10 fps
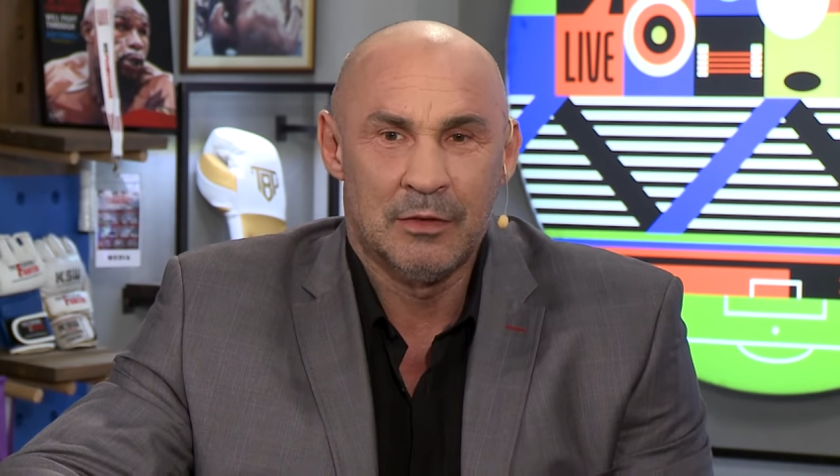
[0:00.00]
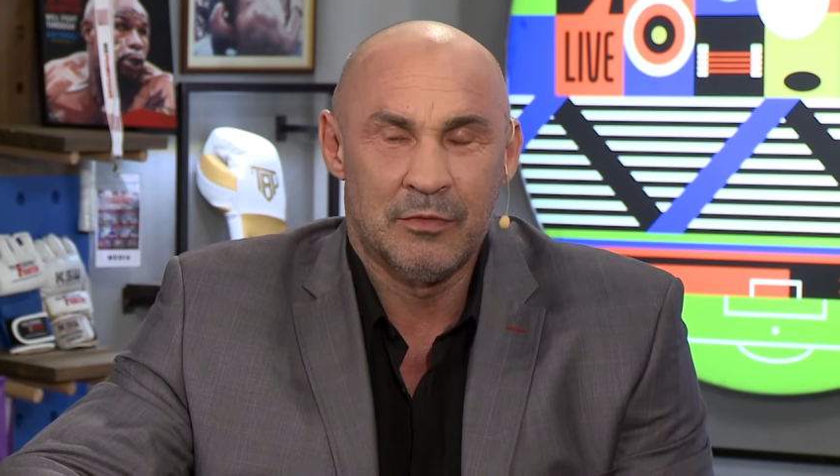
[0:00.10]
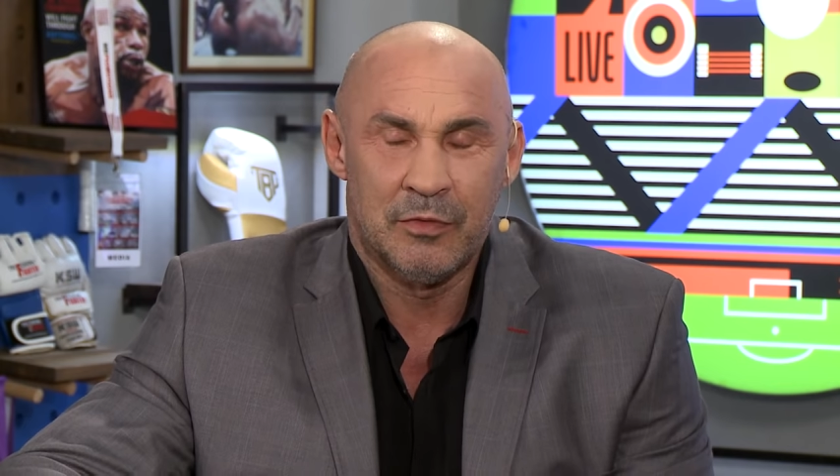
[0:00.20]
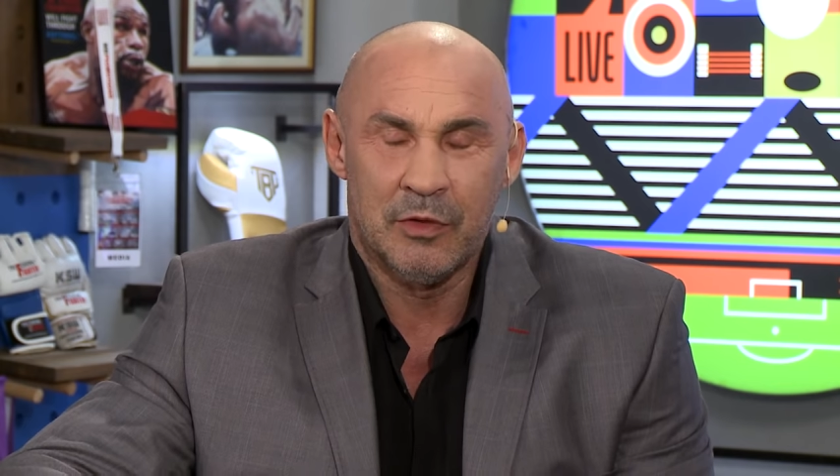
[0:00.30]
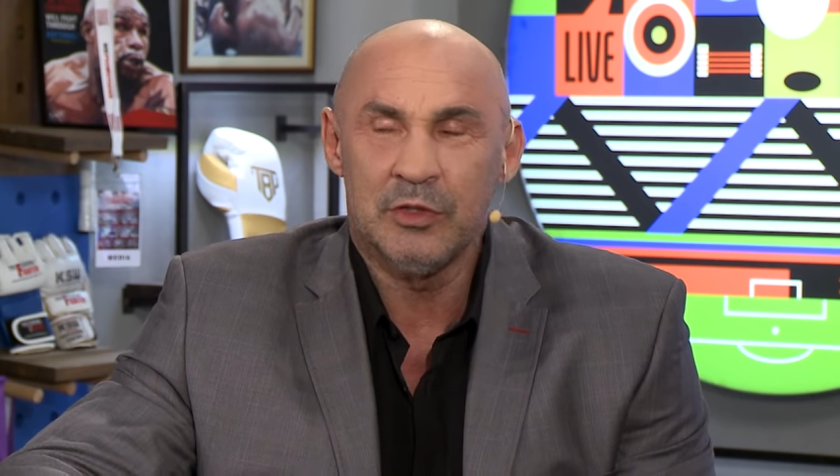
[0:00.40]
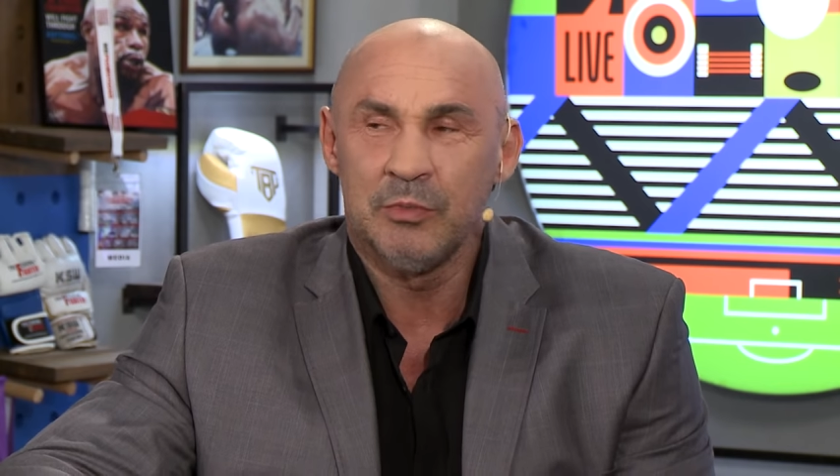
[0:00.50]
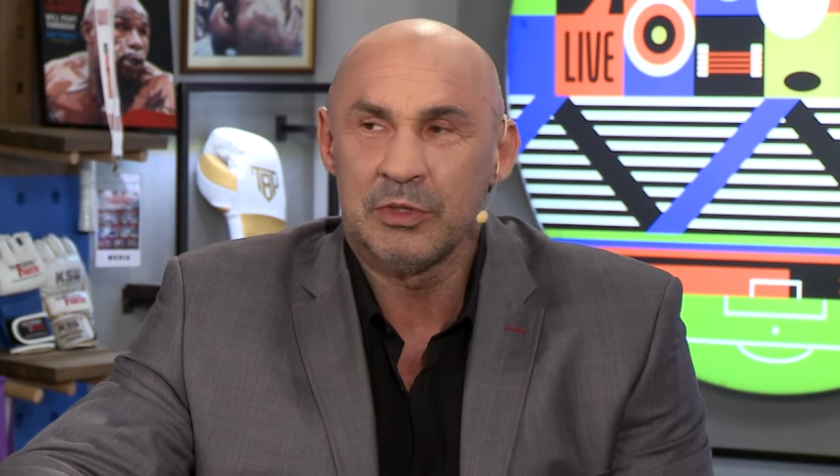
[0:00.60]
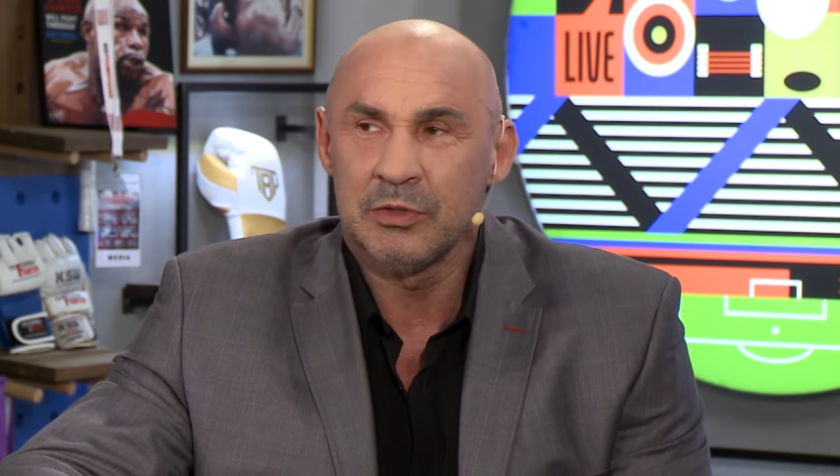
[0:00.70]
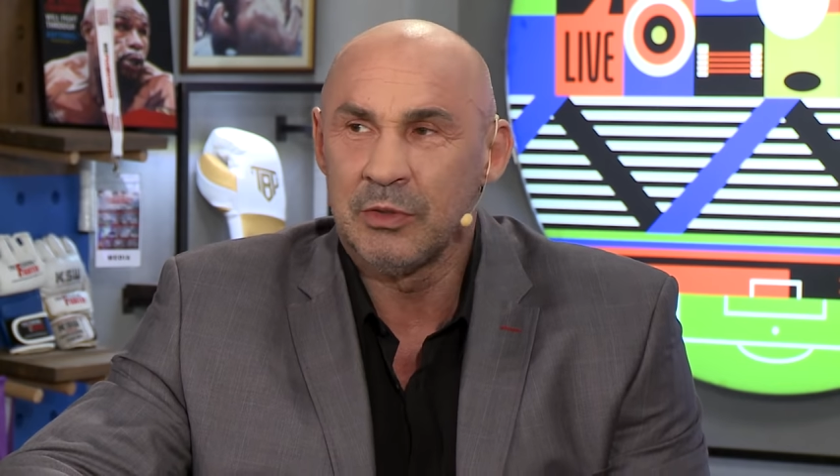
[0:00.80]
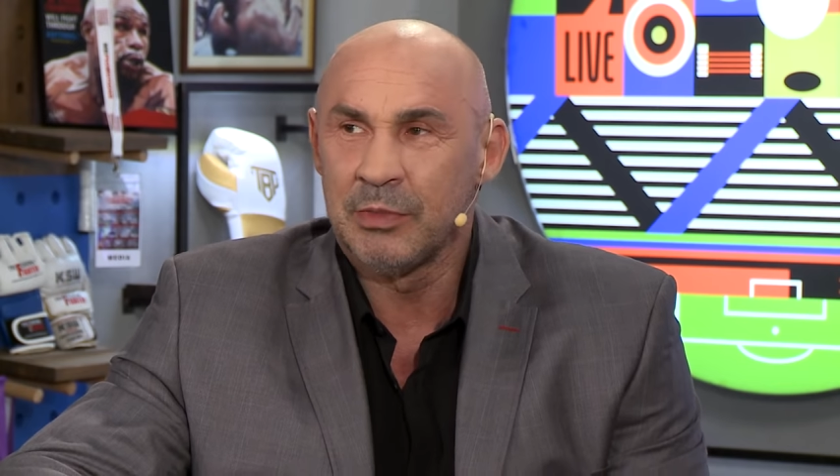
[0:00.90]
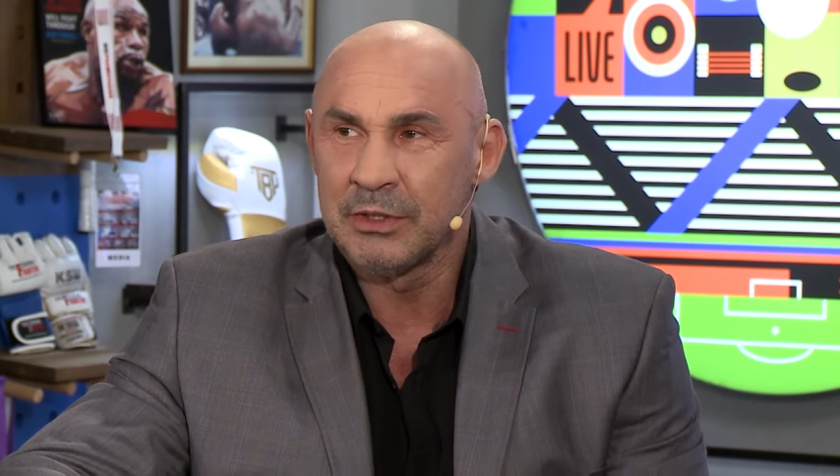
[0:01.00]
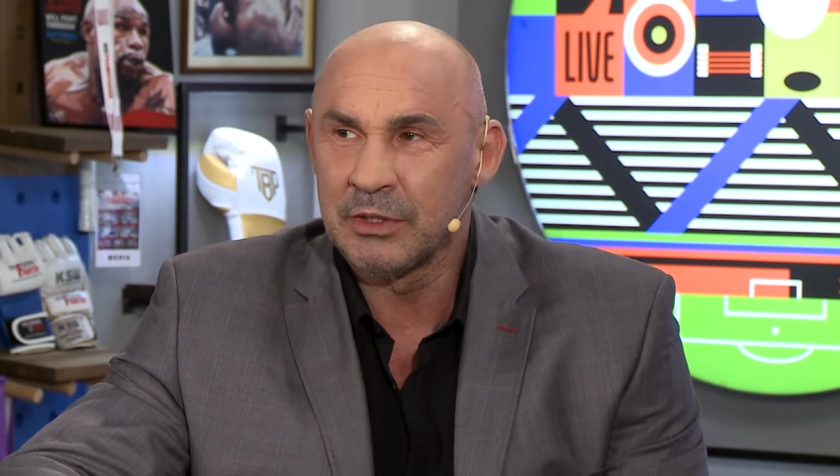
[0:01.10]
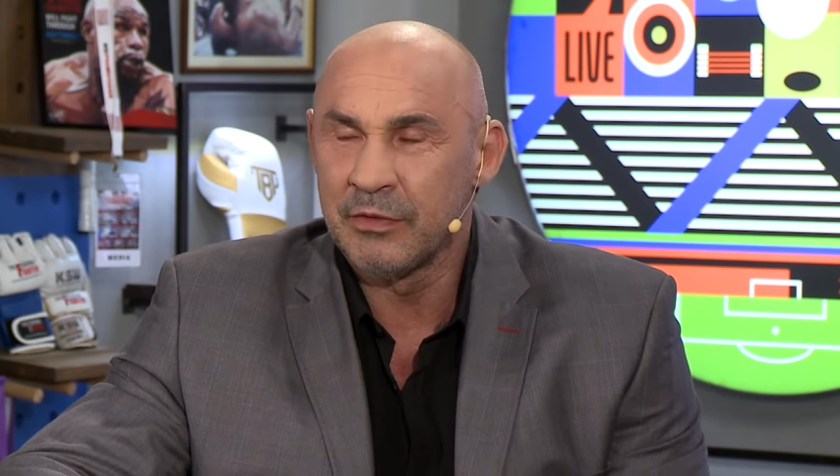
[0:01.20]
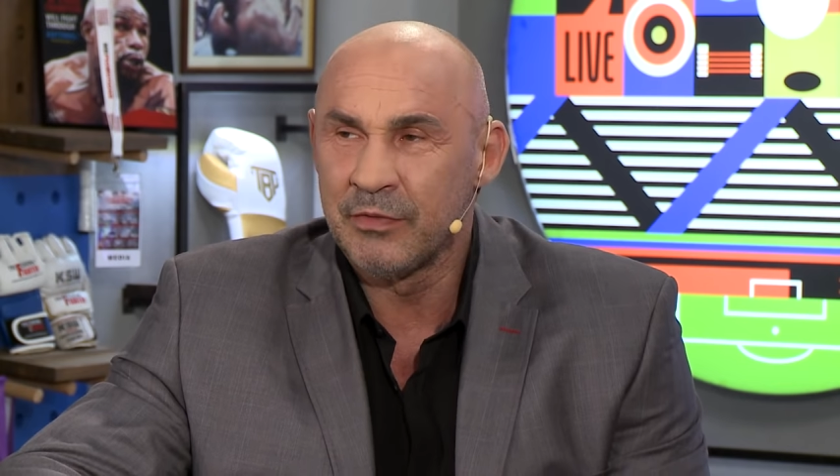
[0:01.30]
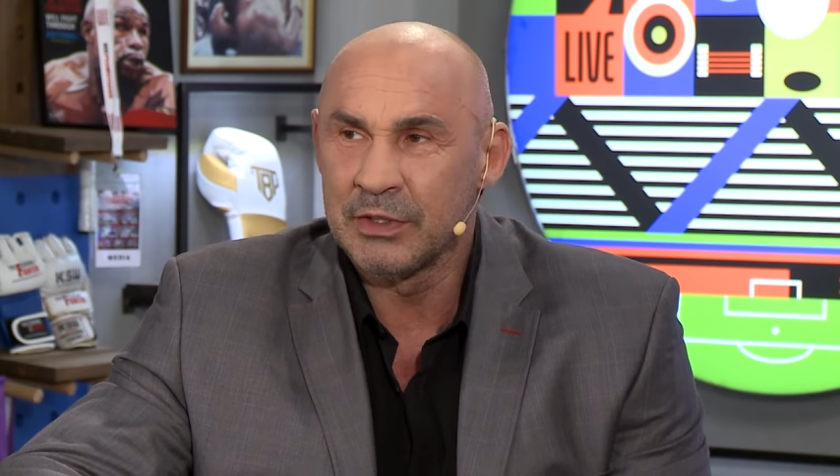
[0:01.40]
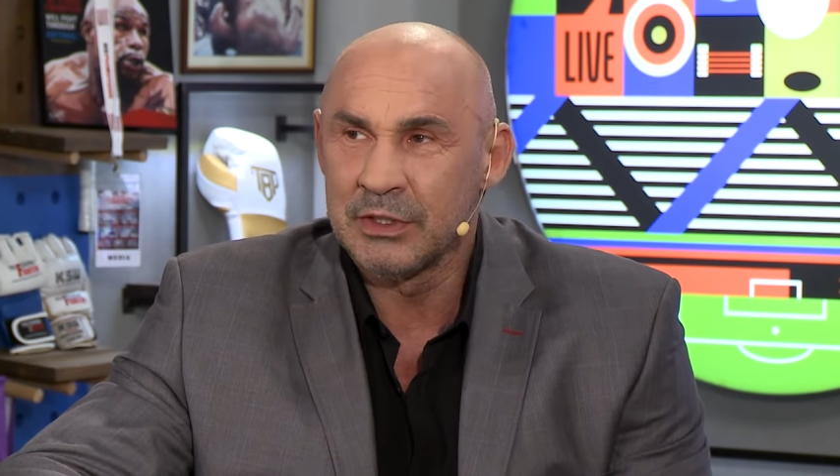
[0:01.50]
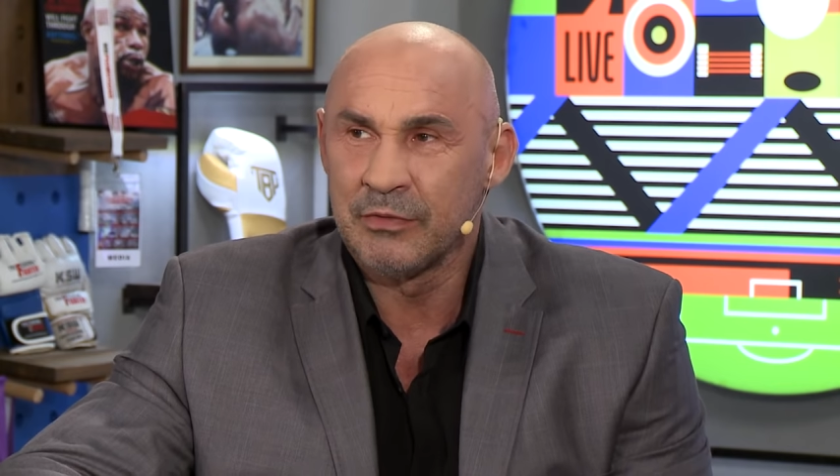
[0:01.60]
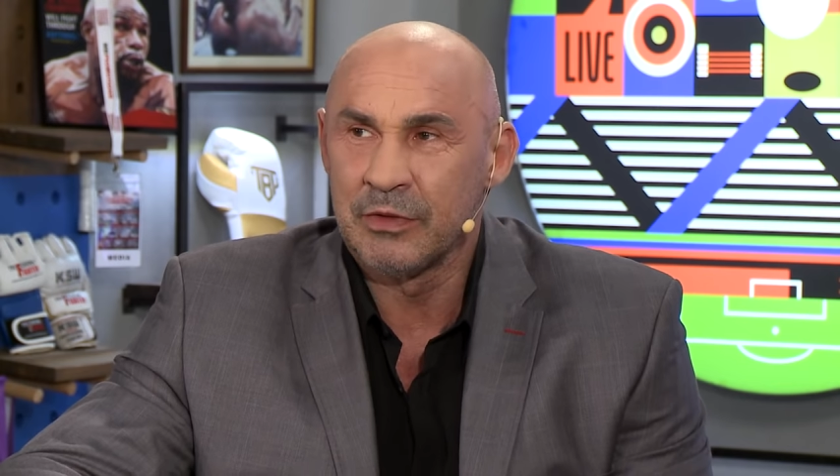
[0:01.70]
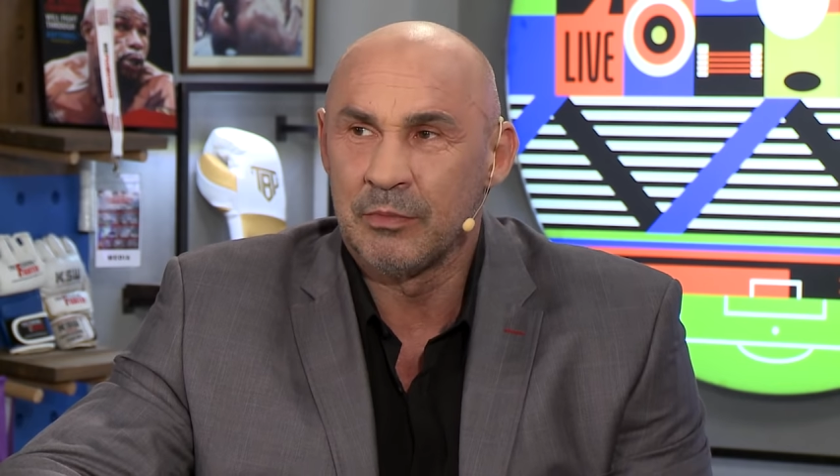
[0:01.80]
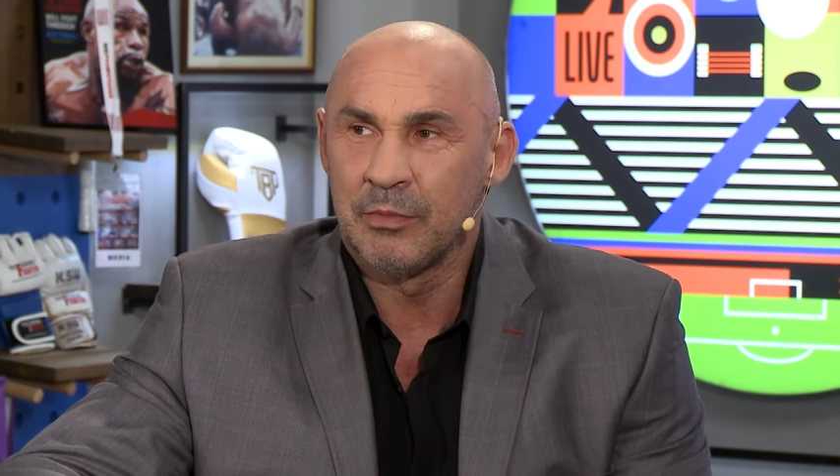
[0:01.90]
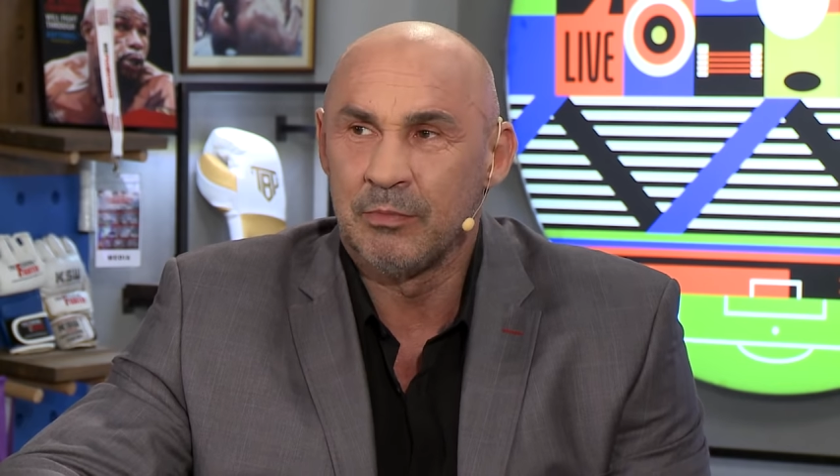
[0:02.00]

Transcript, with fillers: Floyd boksuje bardzo defensywnie,